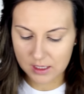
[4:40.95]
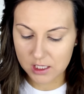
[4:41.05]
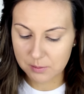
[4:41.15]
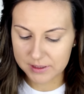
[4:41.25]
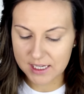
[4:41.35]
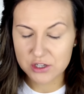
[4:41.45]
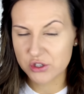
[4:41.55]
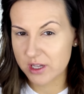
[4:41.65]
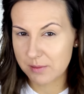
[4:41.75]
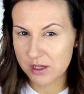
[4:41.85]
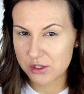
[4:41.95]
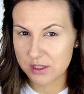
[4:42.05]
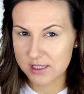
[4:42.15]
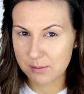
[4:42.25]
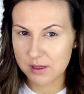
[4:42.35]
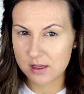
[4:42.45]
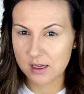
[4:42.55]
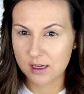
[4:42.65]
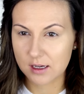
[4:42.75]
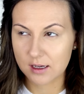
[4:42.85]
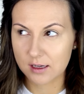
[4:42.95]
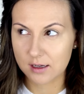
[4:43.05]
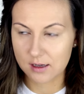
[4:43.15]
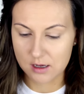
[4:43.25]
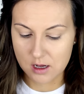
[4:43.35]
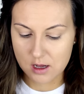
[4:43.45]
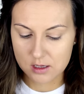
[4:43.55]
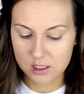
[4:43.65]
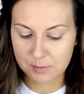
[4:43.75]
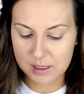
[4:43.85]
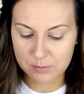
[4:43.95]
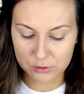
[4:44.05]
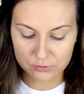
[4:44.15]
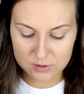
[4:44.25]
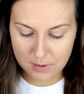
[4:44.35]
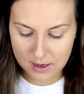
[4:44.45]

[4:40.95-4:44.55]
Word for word: taki chyba tańszy zamiennik e, tych paintpotów z